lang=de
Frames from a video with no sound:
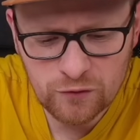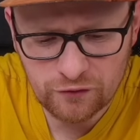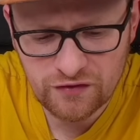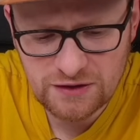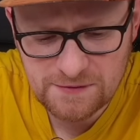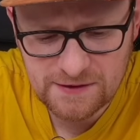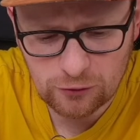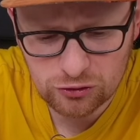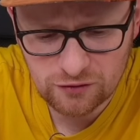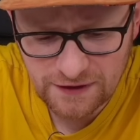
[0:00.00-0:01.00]
Auf jeden Fall gibt es da auch
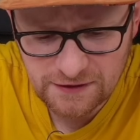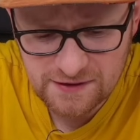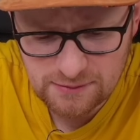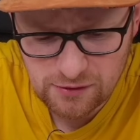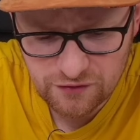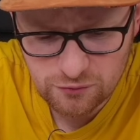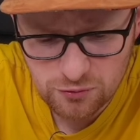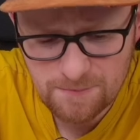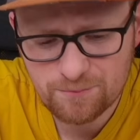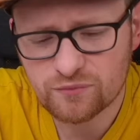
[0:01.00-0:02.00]
noch eine weitere
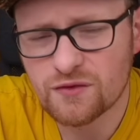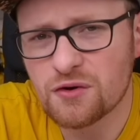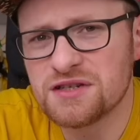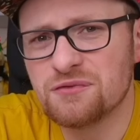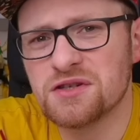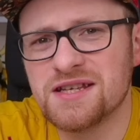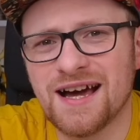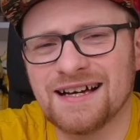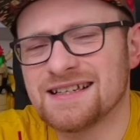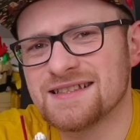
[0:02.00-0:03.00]
Sammelfigur, und die würde
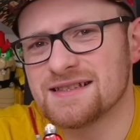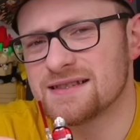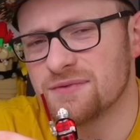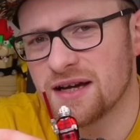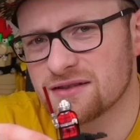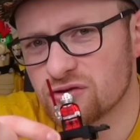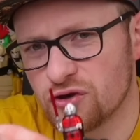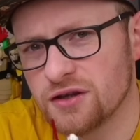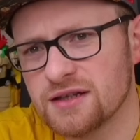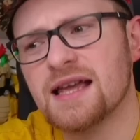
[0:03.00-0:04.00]
hier angesetzt werden
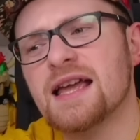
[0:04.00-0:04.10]
können.